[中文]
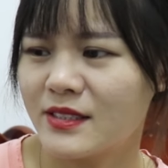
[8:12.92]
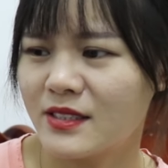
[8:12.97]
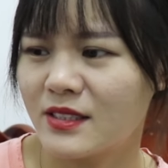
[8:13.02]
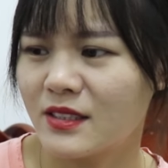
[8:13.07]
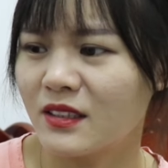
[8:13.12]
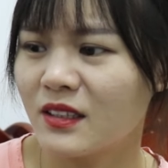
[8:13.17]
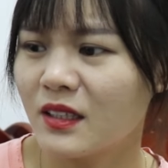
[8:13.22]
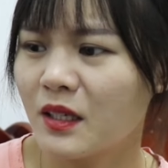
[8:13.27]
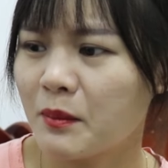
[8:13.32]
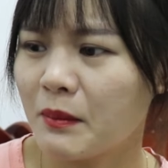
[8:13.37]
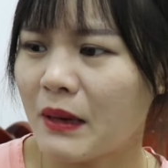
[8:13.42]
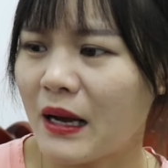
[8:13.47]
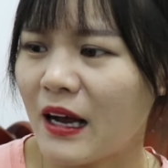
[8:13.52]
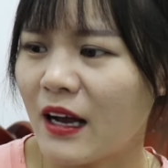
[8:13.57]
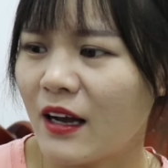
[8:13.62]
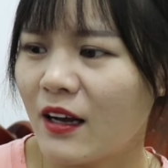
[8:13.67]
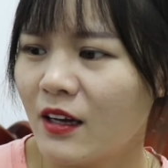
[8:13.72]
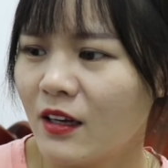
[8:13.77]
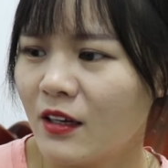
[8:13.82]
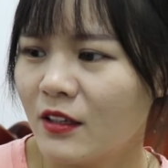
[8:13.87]
行了
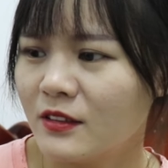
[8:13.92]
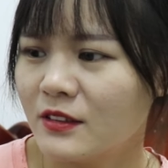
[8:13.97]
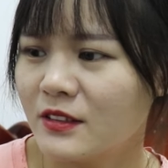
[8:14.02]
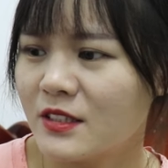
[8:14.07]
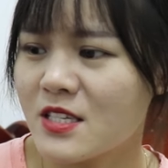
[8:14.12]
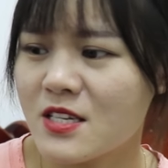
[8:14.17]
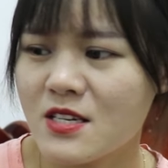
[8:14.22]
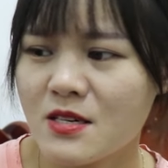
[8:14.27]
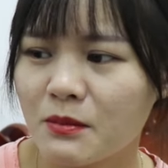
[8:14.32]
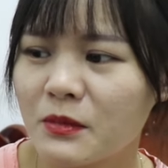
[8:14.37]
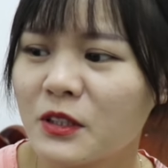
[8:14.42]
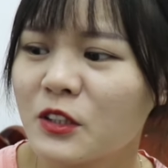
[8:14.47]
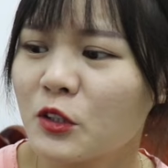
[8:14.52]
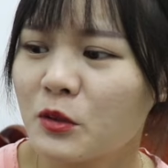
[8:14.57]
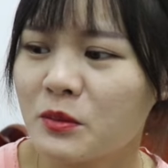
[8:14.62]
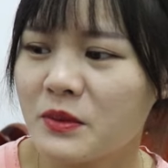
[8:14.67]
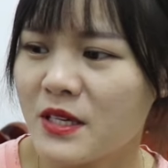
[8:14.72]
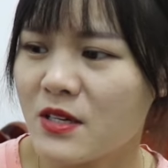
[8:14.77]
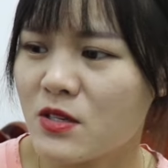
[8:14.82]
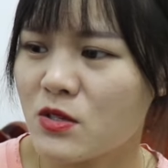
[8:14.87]
妈，你什么
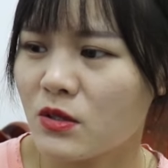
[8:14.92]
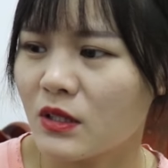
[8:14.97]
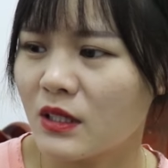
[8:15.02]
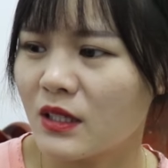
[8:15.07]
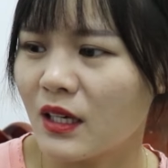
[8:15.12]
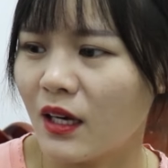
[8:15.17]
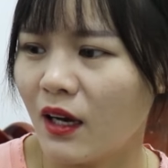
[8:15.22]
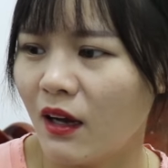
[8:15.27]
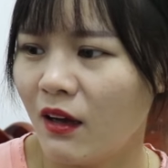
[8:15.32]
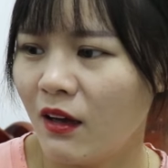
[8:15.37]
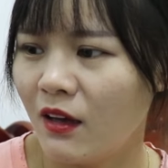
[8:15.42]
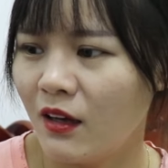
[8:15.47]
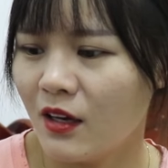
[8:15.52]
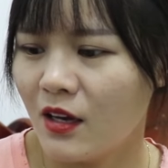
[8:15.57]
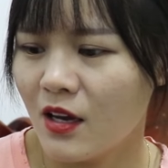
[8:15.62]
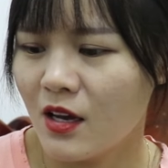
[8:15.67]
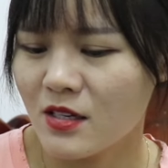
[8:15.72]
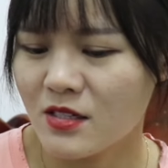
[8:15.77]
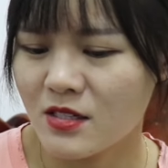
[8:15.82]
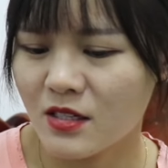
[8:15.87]
都别说了，
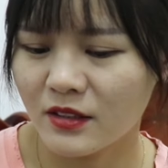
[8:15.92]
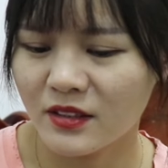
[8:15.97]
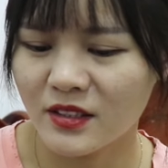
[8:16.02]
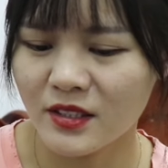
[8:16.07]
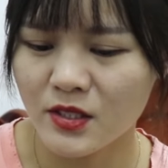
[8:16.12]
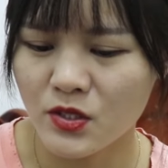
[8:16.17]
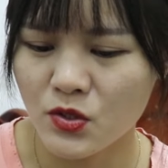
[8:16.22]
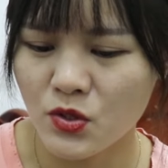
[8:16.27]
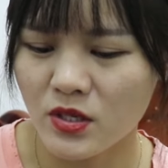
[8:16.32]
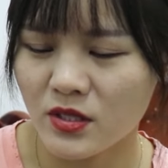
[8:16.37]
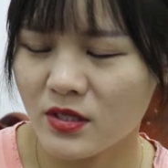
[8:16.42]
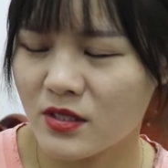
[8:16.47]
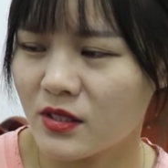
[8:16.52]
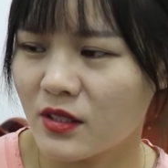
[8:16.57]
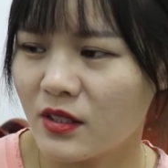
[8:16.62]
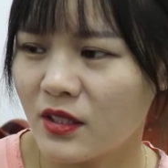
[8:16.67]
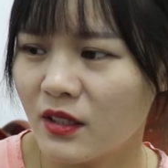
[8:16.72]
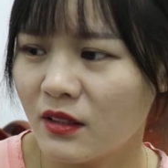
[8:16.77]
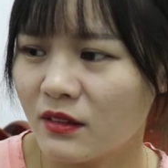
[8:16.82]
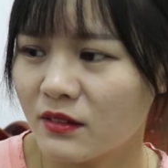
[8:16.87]
这滴水之
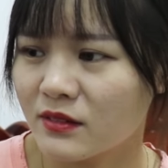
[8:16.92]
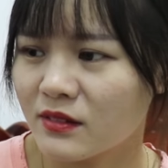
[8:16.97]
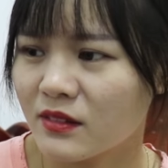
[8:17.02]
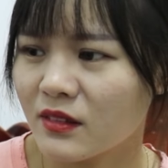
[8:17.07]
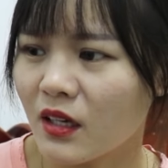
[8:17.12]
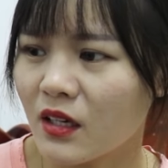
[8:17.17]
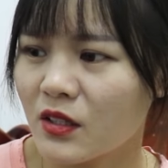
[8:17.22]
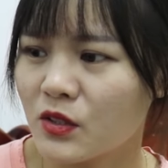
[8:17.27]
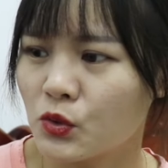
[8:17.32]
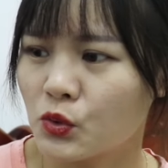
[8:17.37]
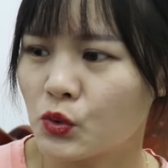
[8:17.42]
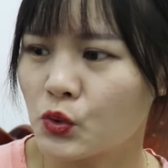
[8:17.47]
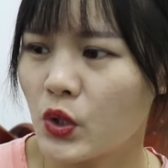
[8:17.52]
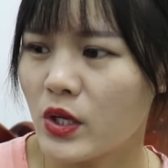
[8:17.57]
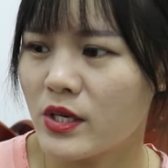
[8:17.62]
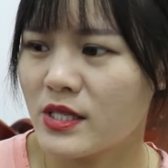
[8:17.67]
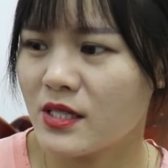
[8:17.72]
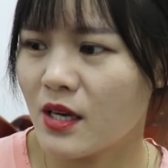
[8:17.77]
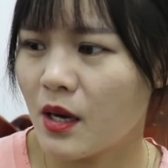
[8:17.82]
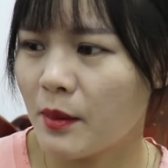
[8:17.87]
恩当涌
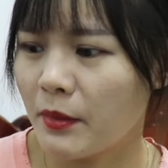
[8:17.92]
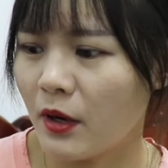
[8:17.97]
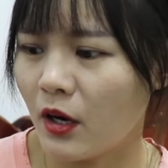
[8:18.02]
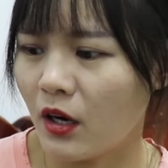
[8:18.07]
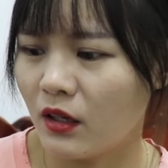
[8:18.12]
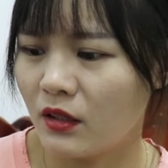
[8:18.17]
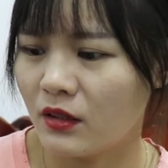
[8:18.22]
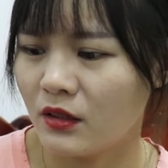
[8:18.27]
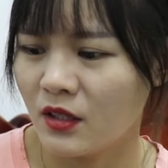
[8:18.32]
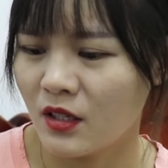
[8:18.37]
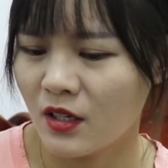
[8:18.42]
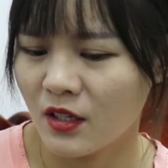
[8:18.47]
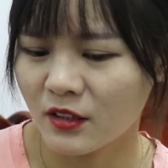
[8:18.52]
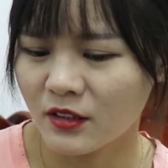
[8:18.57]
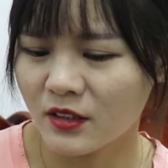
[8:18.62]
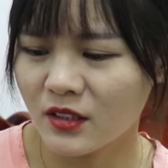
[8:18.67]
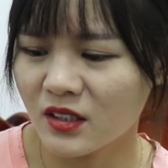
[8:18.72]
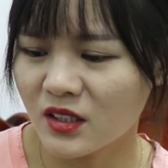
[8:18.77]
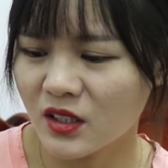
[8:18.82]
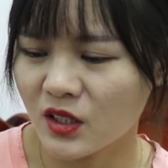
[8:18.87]
泉相报，
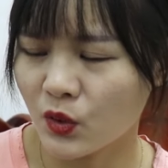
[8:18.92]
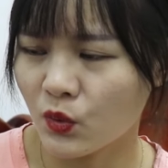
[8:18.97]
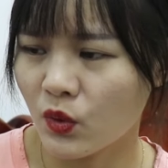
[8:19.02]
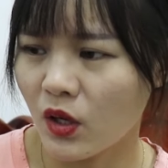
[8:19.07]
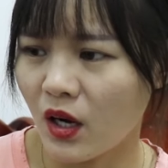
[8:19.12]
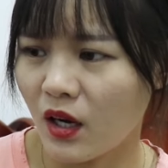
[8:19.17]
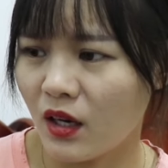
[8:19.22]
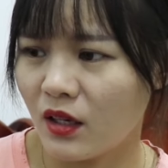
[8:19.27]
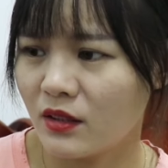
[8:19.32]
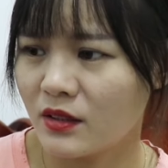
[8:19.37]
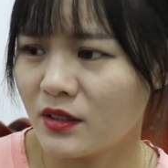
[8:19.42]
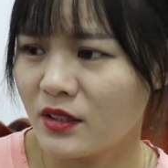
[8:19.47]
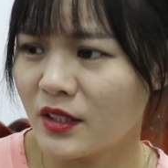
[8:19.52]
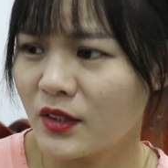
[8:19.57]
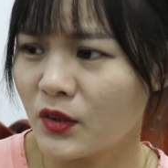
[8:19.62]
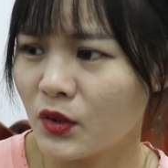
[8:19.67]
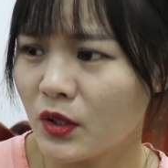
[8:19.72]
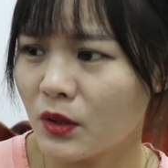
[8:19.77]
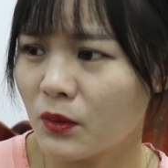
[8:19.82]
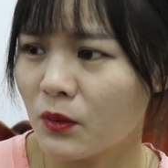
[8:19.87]
更何况
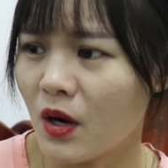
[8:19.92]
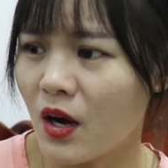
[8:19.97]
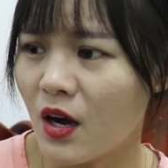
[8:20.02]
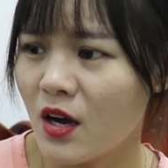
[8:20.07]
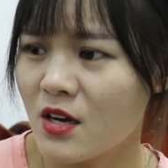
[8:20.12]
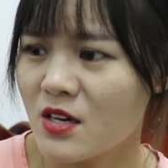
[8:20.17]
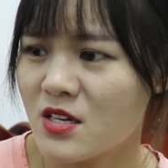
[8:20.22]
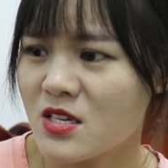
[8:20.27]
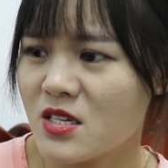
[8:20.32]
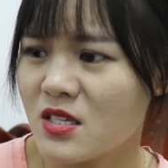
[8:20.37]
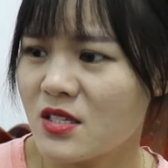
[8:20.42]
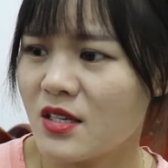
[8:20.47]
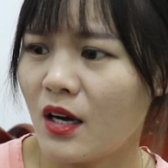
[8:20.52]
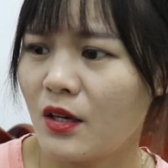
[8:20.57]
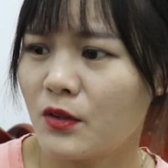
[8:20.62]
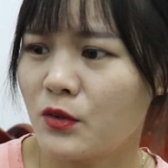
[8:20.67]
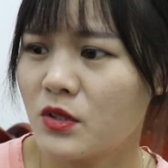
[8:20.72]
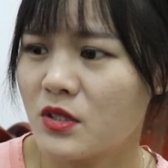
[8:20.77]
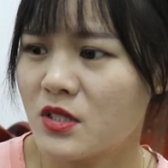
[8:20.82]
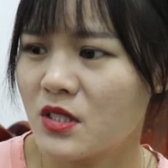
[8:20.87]
您对我是
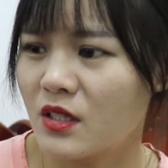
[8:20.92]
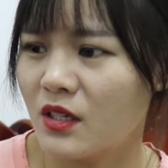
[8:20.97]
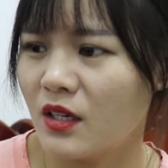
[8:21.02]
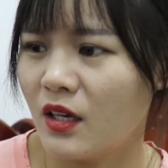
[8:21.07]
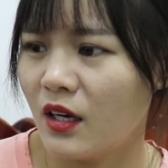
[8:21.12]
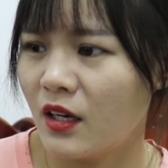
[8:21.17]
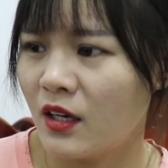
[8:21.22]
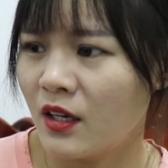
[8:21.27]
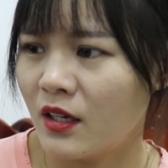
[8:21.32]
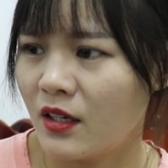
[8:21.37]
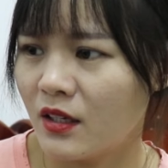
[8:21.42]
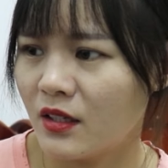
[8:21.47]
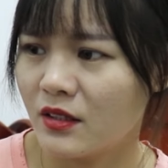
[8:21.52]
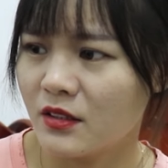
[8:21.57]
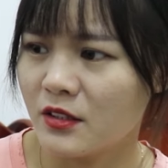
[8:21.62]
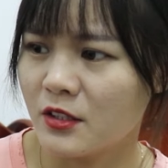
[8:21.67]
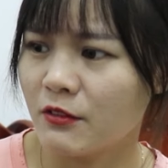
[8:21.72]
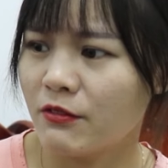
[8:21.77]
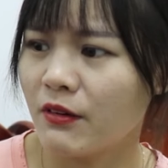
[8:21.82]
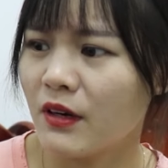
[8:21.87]
养育之恩，
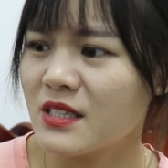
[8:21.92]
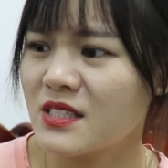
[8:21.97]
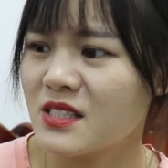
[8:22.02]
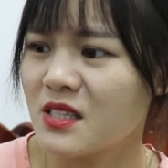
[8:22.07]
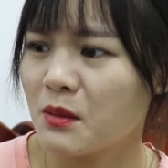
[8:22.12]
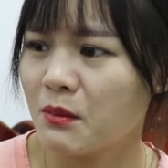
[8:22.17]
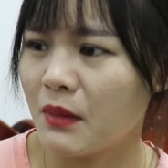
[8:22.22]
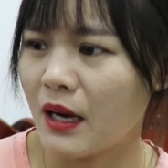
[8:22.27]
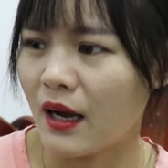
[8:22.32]
你放心